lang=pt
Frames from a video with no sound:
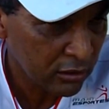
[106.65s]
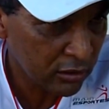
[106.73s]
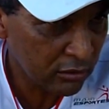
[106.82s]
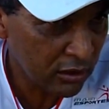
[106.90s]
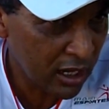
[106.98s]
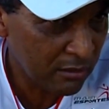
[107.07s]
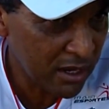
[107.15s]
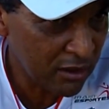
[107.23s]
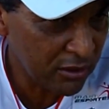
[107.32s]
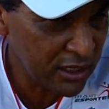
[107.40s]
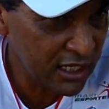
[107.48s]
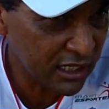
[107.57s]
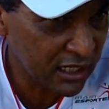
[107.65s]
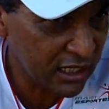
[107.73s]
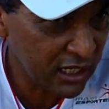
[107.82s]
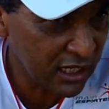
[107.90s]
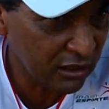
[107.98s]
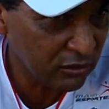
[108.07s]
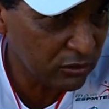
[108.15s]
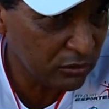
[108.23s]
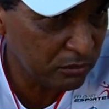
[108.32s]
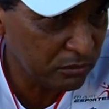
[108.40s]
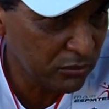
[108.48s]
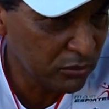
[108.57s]
Então a maioria aqui, o,
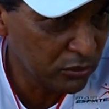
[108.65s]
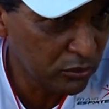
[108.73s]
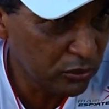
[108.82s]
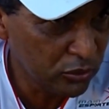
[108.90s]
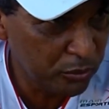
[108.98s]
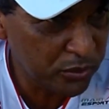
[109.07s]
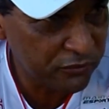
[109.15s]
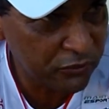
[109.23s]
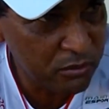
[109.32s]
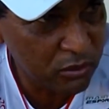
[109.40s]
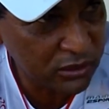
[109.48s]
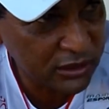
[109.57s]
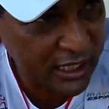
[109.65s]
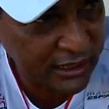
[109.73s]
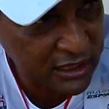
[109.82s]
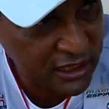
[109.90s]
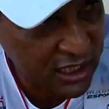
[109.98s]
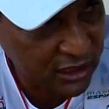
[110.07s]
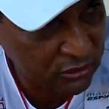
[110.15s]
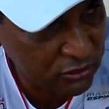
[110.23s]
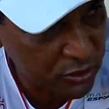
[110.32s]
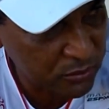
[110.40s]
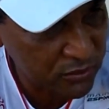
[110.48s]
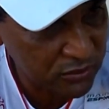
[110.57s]
do, do, grupo que foi montado de
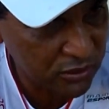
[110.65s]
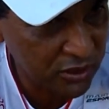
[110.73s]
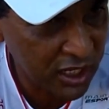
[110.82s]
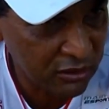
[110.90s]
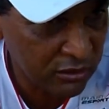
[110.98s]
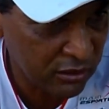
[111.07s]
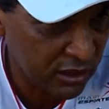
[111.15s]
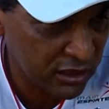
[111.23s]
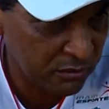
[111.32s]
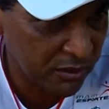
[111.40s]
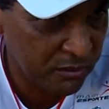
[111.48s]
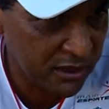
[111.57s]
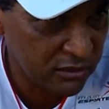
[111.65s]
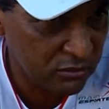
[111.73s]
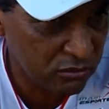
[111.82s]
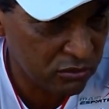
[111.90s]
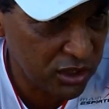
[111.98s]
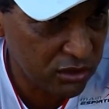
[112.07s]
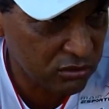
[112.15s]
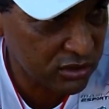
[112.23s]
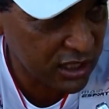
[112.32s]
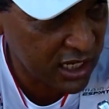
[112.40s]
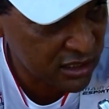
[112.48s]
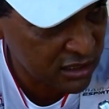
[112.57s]
14 profissional, eu acho que pelo menos uns 5,
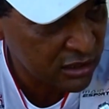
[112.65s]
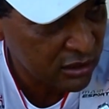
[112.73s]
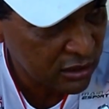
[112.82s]
6